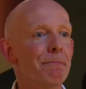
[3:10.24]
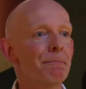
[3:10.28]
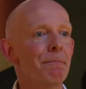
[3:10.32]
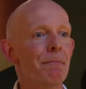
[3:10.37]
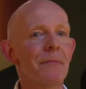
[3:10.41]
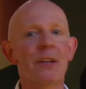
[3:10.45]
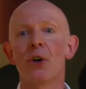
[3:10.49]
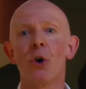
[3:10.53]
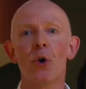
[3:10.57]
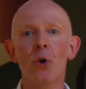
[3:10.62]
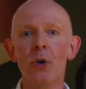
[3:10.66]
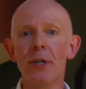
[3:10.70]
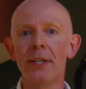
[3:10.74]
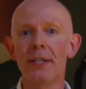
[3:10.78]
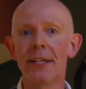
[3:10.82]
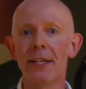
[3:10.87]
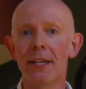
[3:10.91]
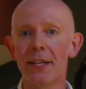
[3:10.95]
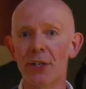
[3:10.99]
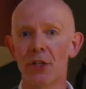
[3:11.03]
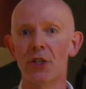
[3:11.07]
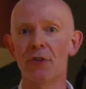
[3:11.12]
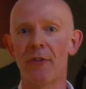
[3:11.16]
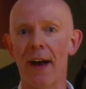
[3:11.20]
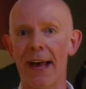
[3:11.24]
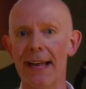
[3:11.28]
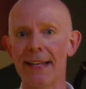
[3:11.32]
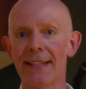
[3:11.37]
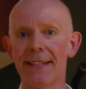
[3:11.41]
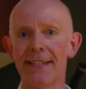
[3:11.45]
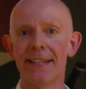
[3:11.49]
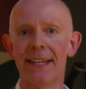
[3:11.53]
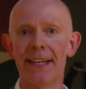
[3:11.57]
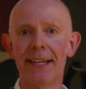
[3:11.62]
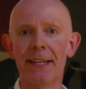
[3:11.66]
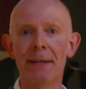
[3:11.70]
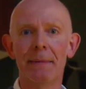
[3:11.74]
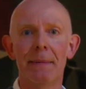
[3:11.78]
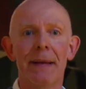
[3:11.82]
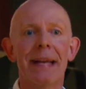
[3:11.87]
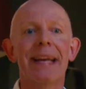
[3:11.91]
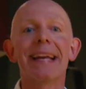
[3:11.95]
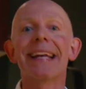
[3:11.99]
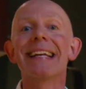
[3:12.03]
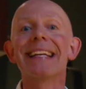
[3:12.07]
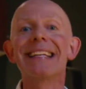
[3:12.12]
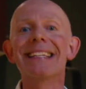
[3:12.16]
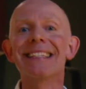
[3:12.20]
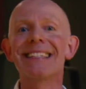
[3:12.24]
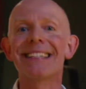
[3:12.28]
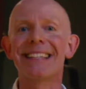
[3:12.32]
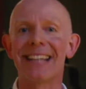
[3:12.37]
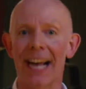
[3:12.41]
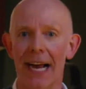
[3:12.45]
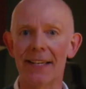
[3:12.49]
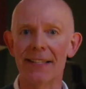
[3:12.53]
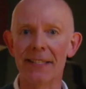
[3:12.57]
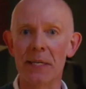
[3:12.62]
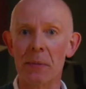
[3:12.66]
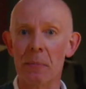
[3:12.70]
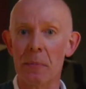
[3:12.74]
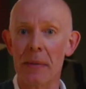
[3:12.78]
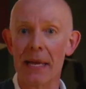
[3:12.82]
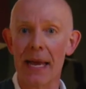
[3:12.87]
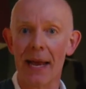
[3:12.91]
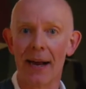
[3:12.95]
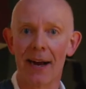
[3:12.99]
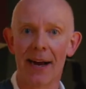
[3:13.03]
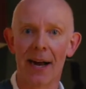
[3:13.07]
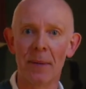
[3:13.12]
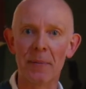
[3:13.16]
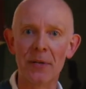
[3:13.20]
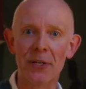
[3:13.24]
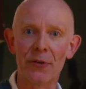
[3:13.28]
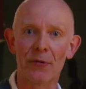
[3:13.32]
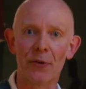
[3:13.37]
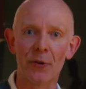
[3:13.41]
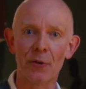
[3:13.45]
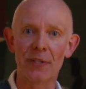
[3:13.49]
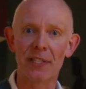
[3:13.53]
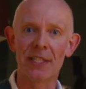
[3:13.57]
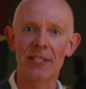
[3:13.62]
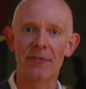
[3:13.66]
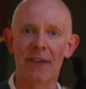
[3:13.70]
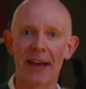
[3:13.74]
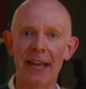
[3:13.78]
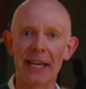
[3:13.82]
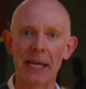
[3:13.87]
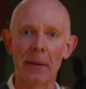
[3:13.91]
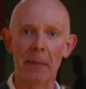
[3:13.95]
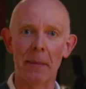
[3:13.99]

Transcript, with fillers: ähm, Kult-Schweizer Ries Casimir habe ich für uns zwei